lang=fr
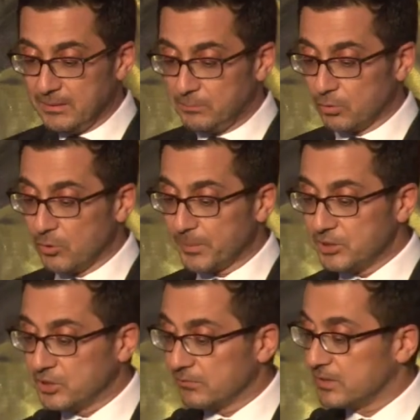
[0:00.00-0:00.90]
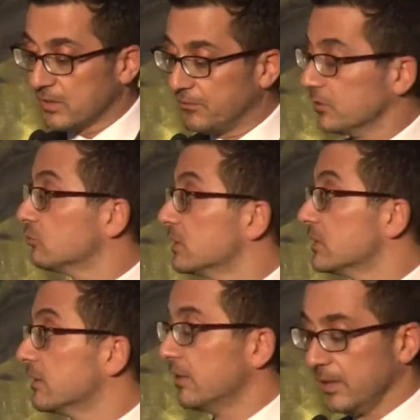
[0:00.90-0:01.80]
pour le prix chef des affaires
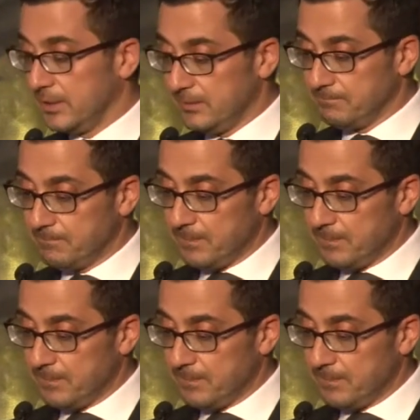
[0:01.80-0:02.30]
juridiques de l'année.